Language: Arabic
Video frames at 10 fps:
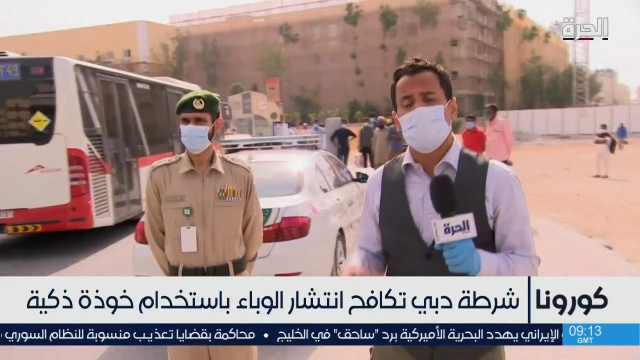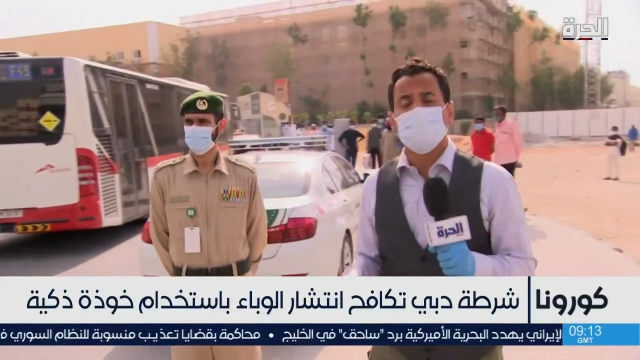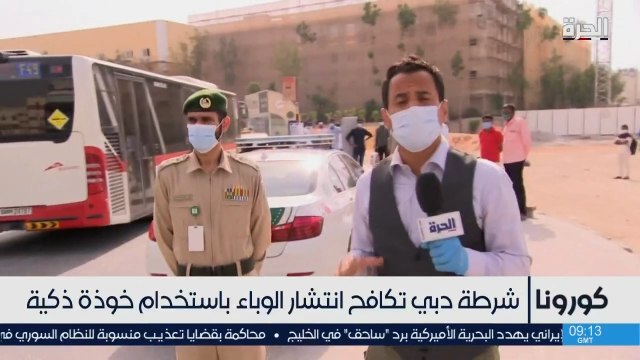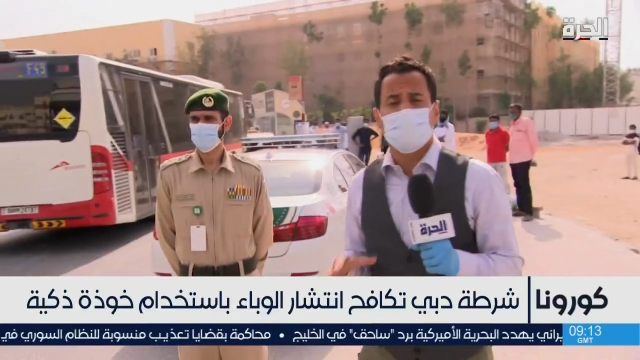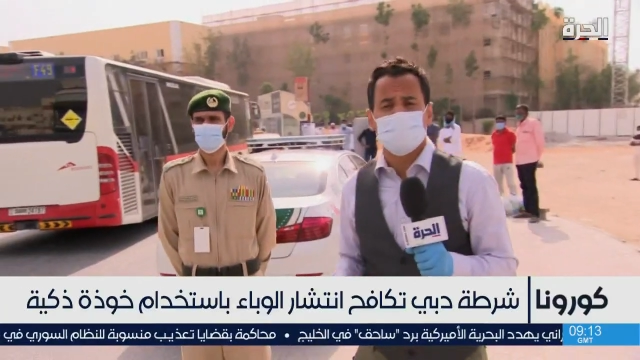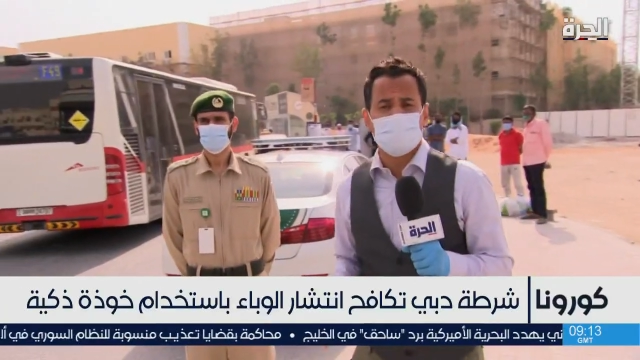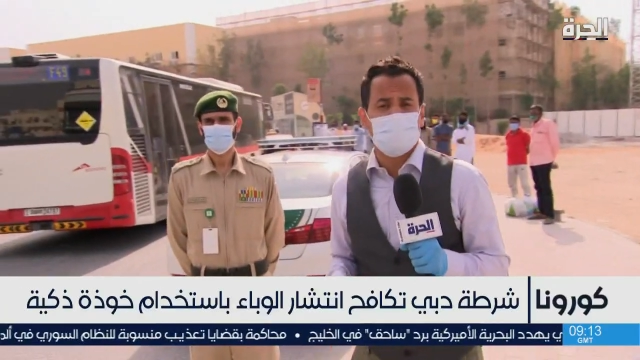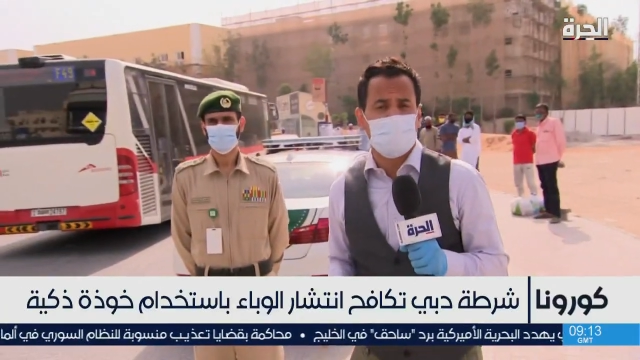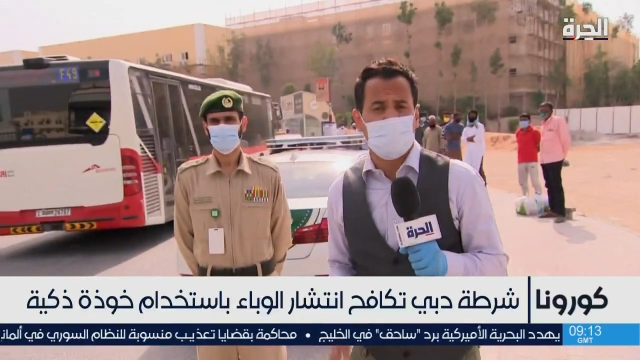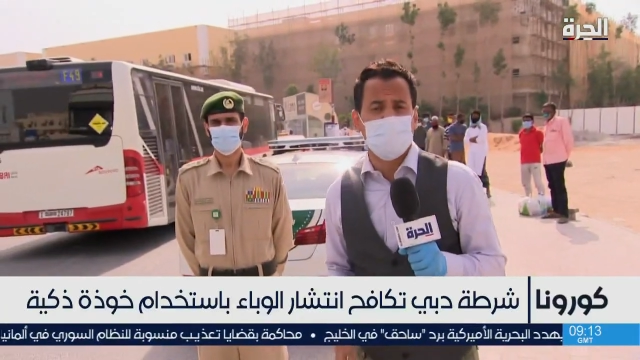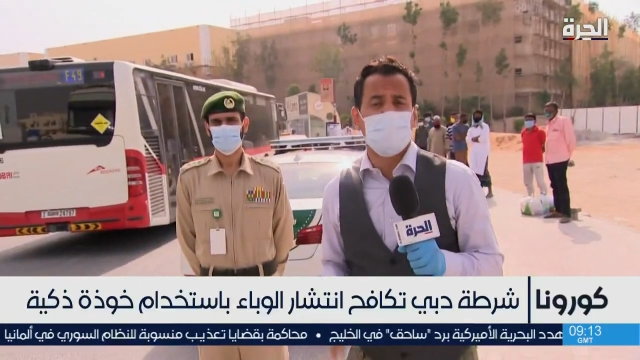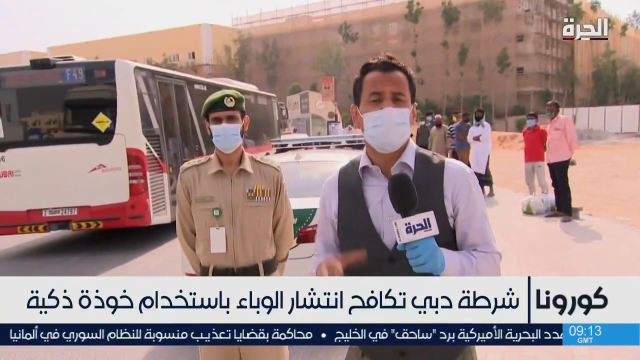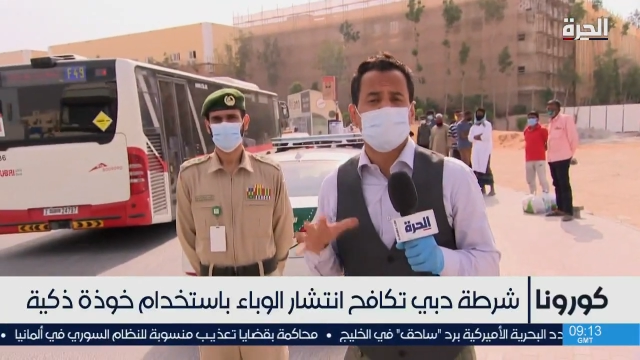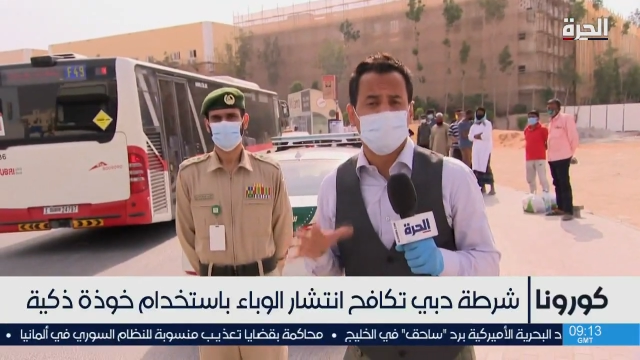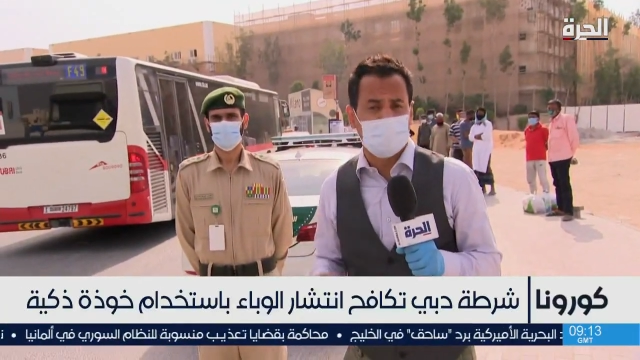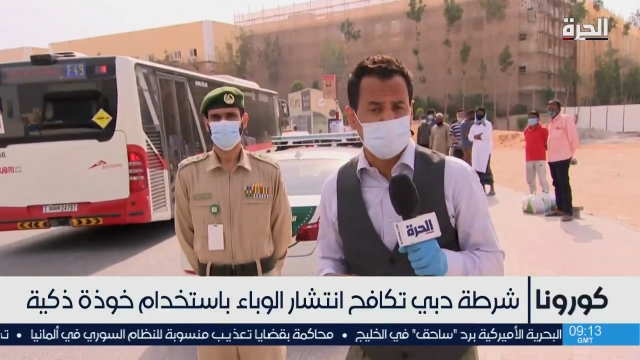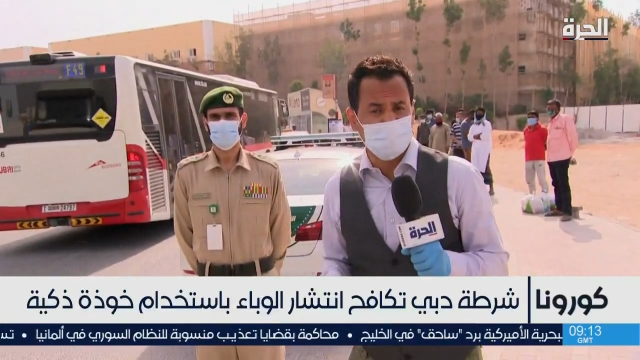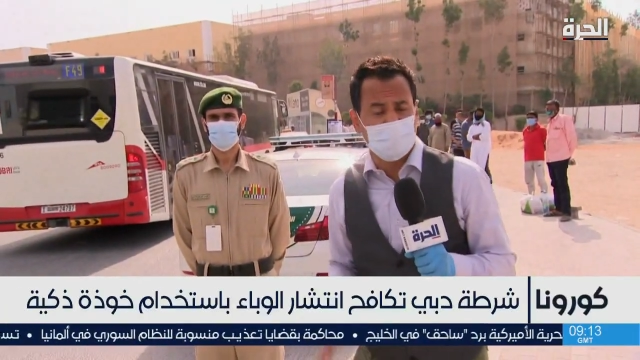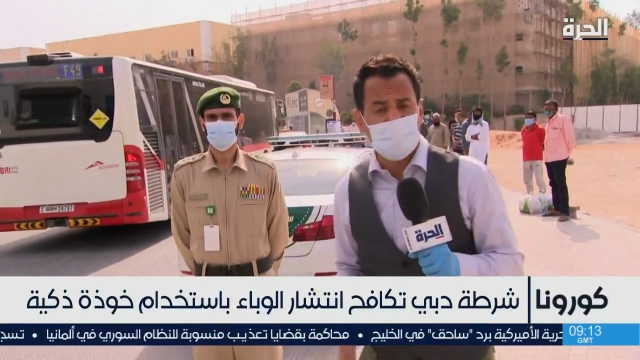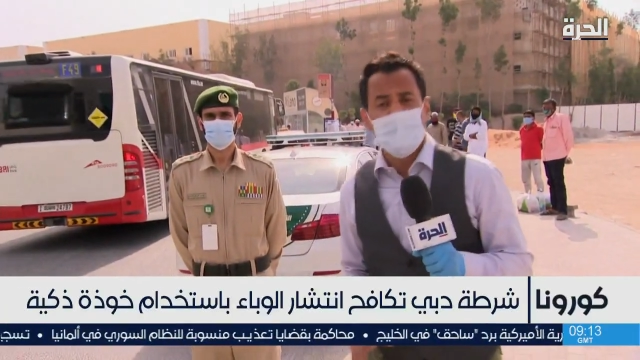منطقة جبل علي
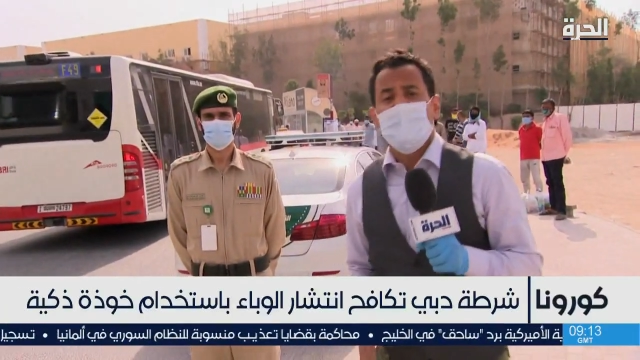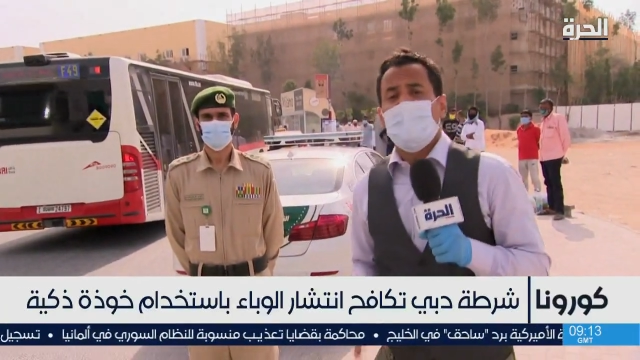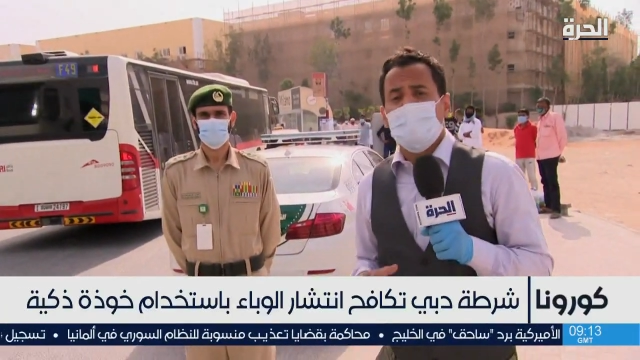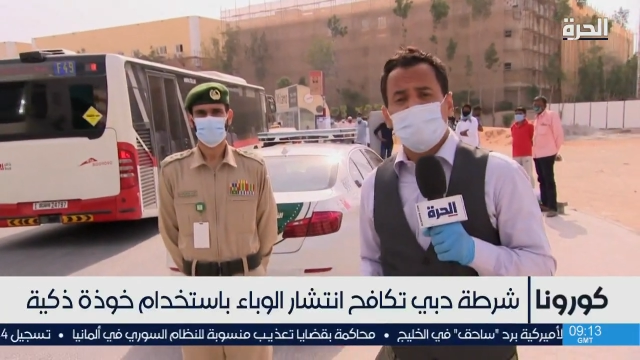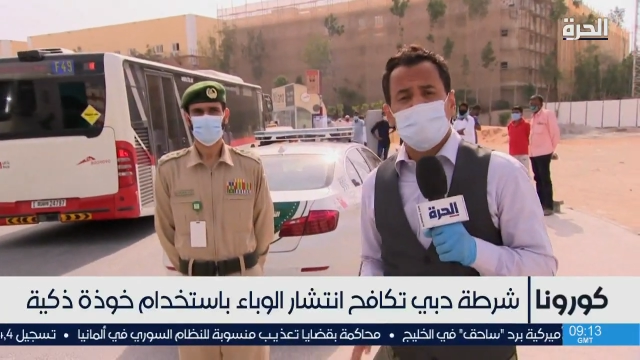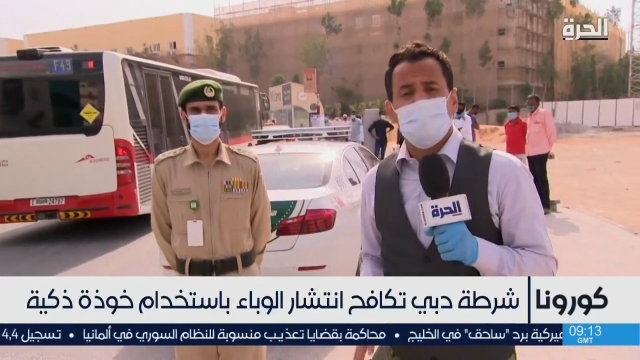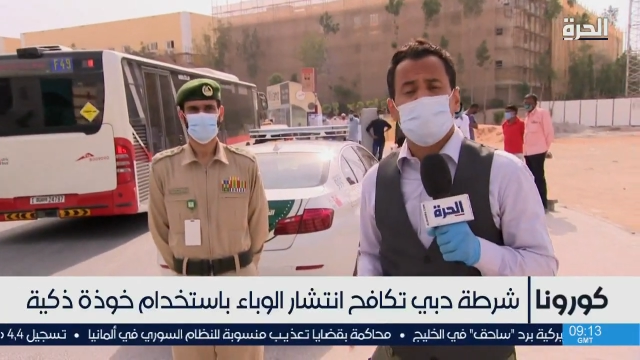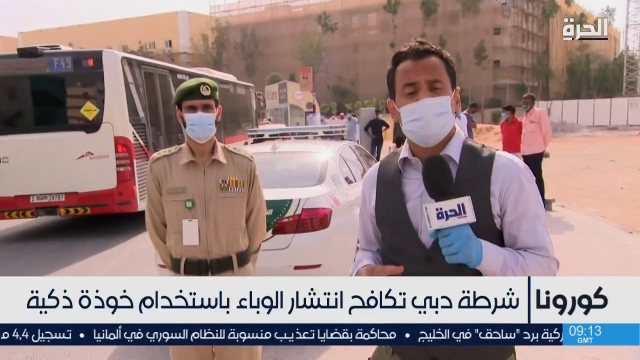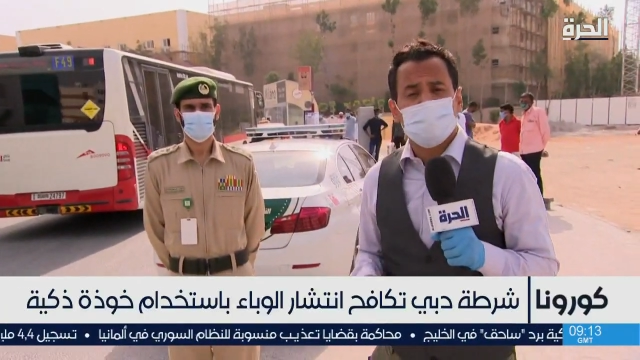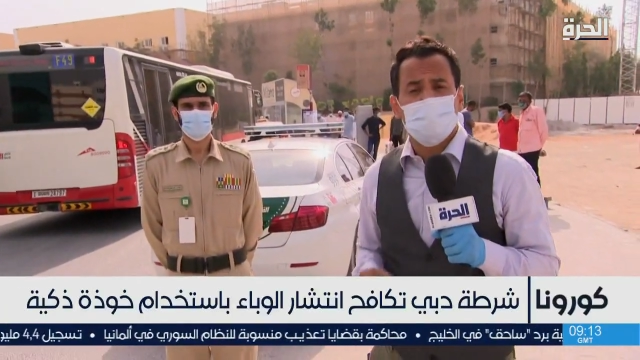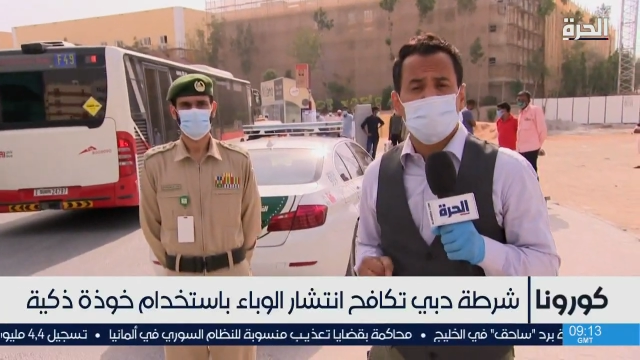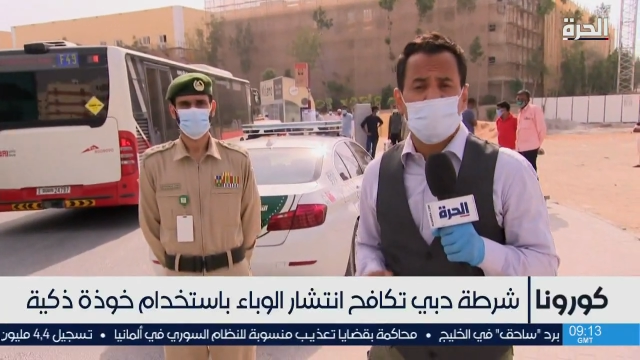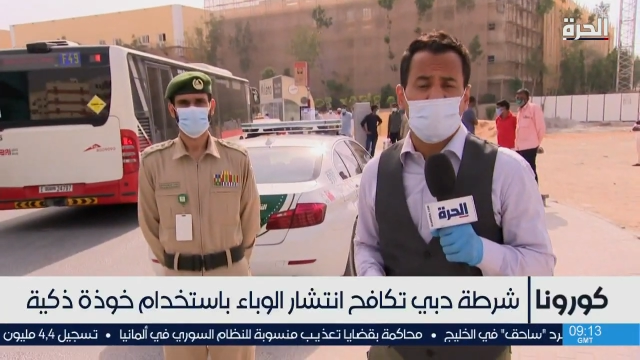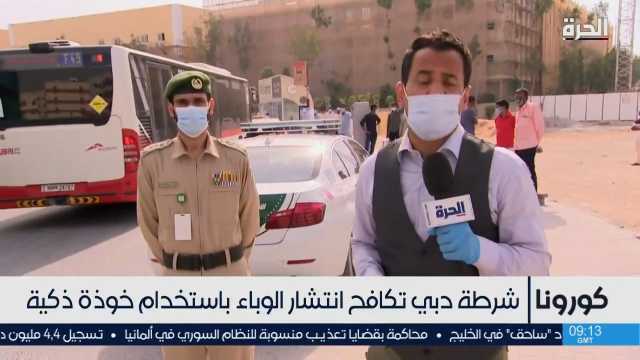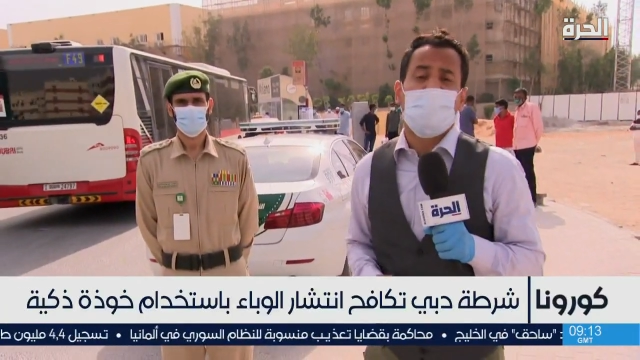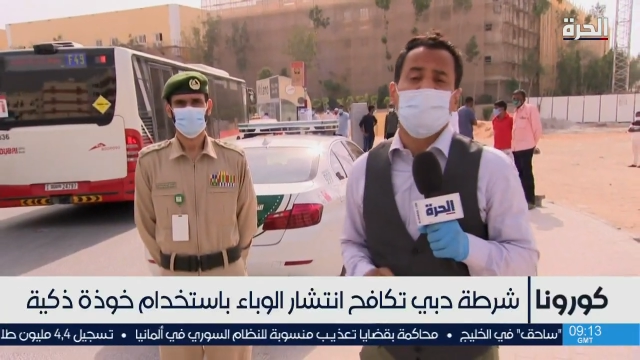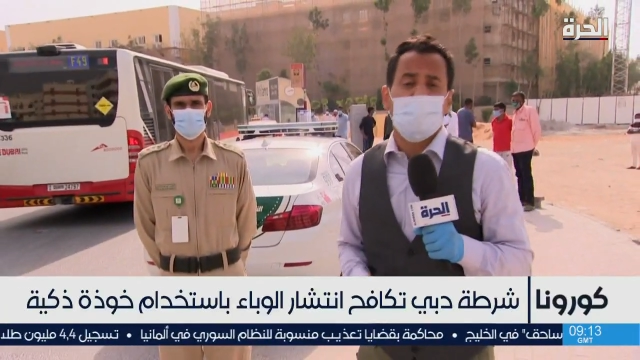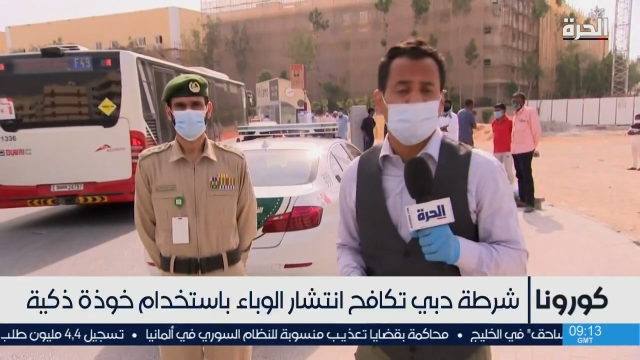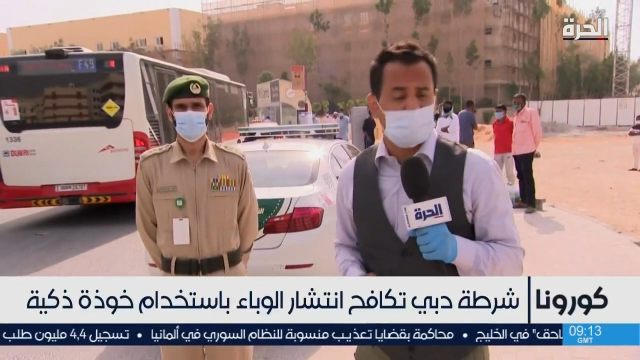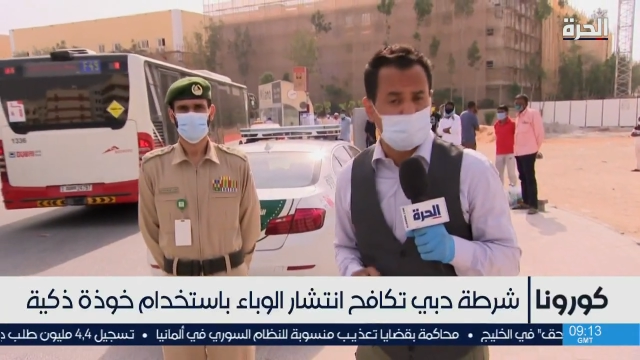الصناعية التي تسكن بها
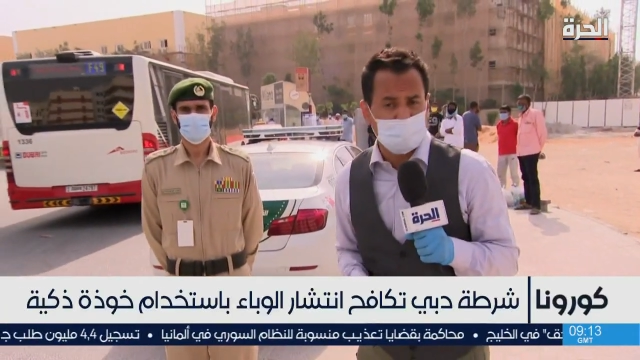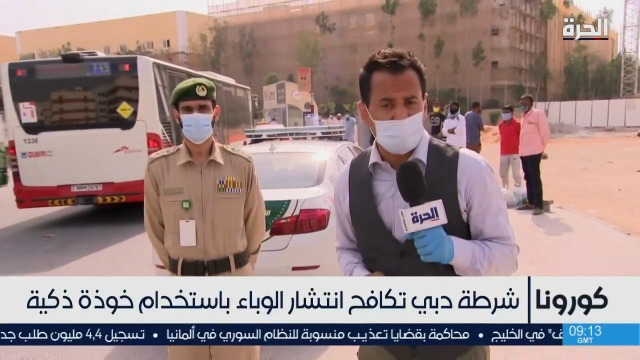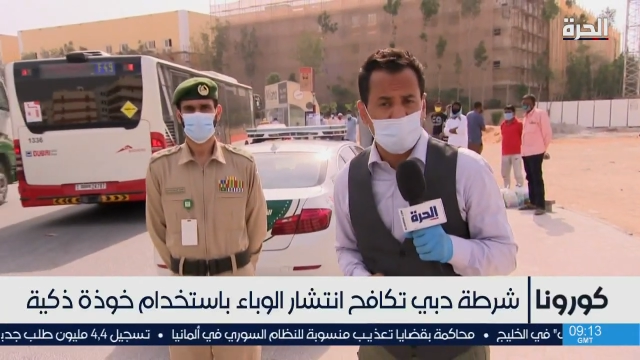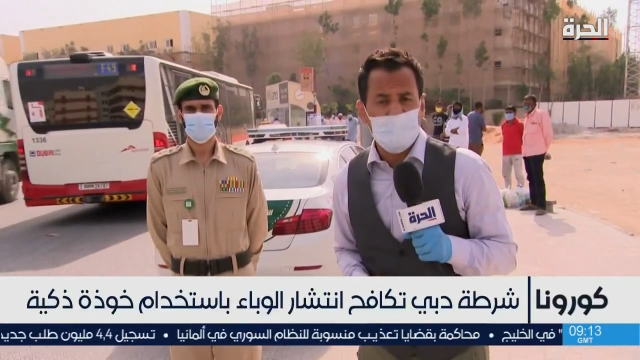أعداد كبيرة